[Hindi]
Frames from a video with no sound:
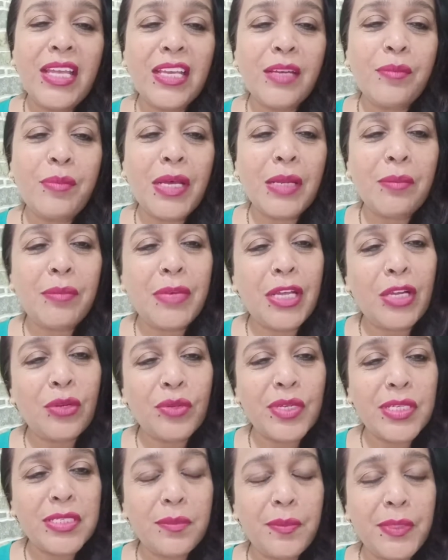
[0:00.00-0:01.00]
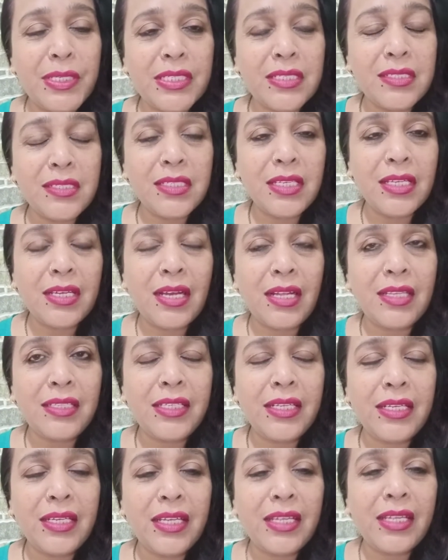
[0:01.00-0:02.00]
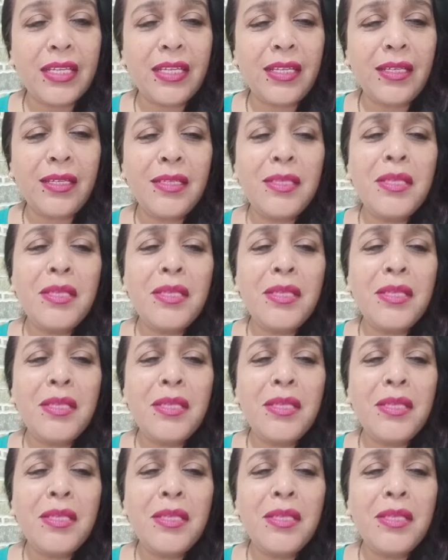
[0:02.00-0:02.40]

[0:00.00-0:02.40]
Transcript: एक बार बालों के स्प्रिटन्स निकाल देने हैं